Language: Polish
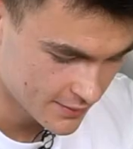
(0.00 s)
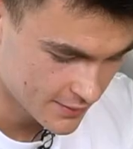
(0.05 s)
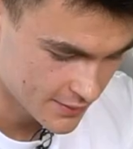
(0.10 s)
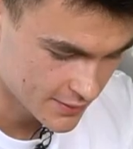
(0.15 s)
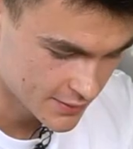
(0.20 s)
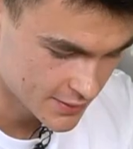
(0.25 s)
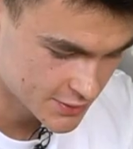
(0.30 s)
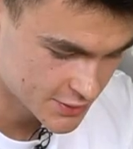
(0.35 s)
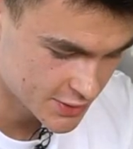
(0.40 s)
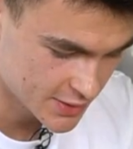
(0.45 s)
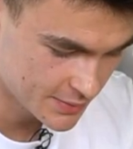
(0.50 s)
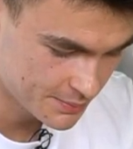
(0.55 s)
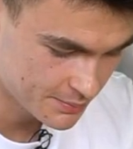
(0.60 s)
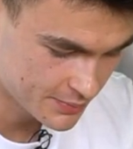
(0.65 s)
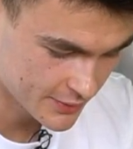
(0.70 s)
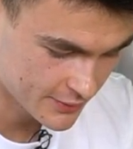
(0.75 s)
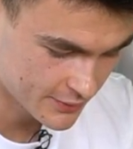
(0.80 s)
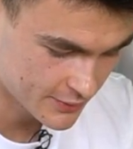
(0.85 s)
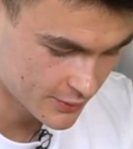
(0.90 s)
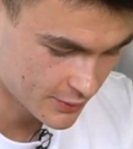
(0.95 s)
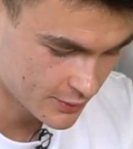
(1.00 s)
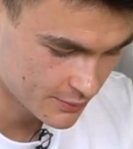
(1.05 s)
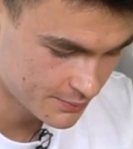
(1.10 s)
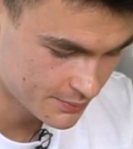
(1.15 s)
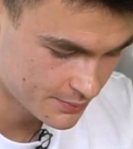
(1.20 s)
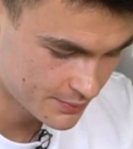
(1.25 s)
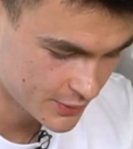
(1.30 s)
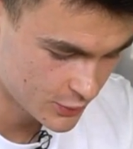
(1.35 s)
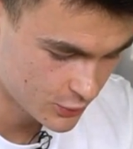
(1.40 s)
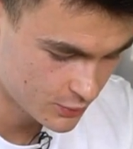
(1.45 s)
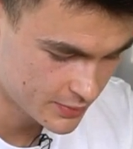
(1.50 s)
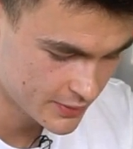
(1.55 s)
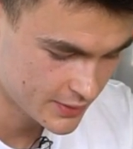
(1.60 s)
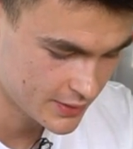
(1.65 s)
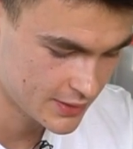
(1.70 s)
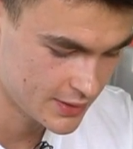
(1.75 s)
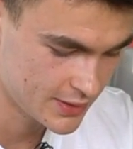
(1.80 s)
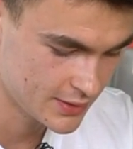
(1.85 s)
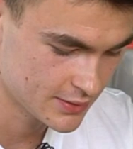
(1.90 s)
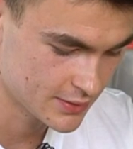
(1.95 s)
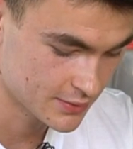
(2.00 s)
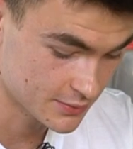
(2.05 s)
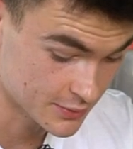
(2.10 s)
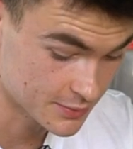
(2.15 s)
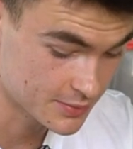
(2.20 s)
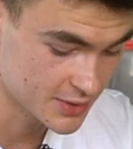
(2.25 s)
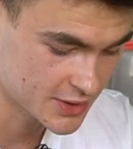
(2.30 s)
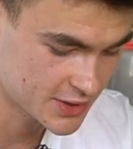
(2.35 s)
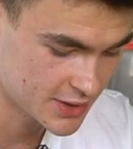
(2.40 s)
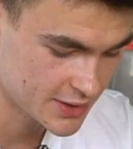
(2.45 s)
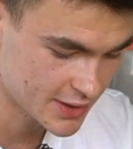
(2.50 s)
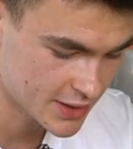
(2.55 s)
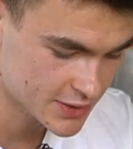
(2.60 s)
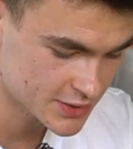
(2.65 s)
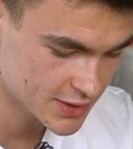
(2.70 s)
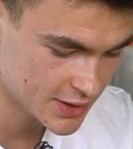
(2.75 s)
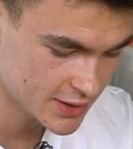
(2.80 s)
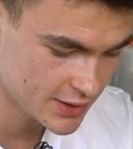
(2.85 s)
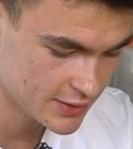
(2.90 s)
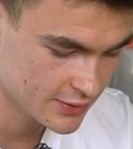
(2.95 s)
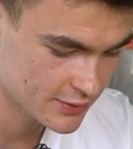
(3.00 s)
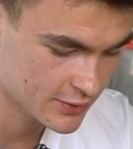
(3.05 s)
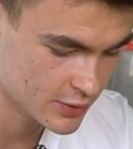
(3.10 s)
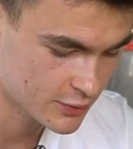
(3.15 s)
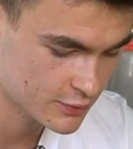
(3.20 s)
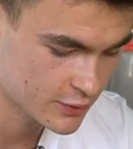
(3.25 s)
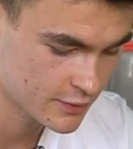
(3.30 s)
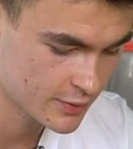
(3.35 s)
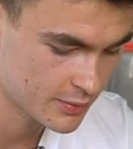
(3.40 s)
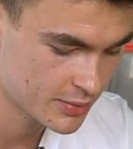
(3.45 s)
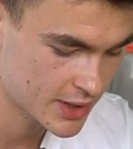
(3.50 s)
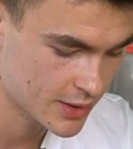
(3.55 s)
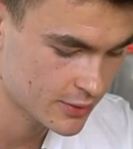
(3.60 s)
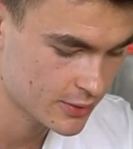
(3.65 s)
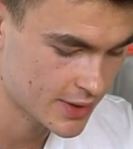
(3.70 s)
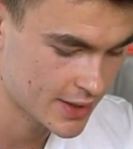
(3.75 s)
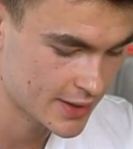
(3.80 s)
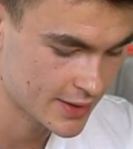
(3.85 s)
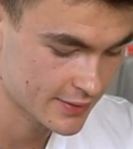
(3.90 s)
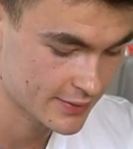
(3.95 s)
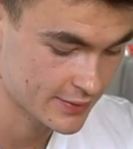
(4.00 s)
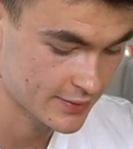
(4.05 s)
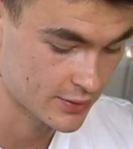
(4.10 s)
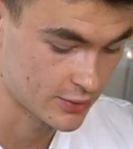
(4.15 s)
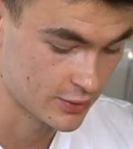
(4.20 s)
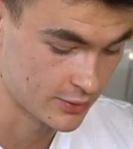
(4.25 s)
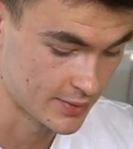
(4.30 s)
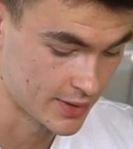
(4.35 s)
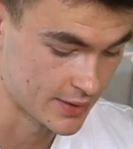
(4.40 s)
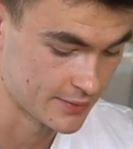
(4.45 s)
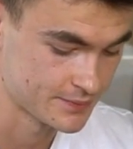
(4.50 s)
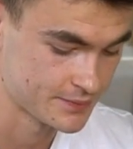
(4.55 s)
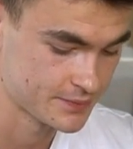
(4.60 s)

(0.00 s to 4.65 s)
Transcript: E, czy postąpiłbyś inaczej i znowu wybrał AS Roma?